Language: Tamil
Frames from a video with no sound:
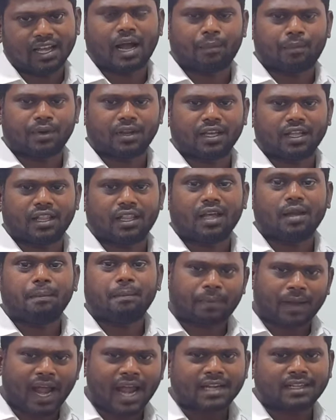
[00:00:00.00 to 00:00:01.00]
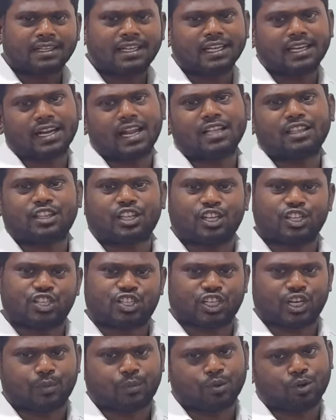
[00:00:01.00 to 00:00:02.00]
அப்படிங்கிறத ப்ராக்டிக்கலாக
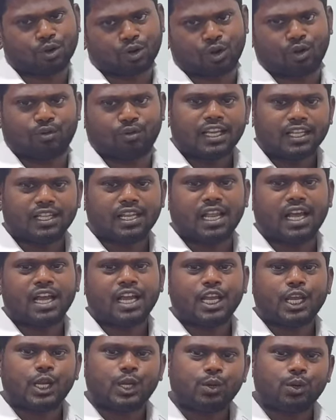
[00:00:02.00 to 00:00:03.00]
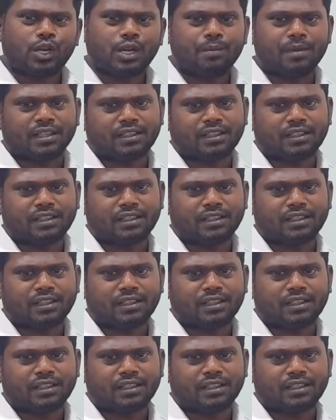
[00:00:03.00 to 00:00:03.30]
தெரிஞ்சுக்க போறோம் இதுல இன்னொரு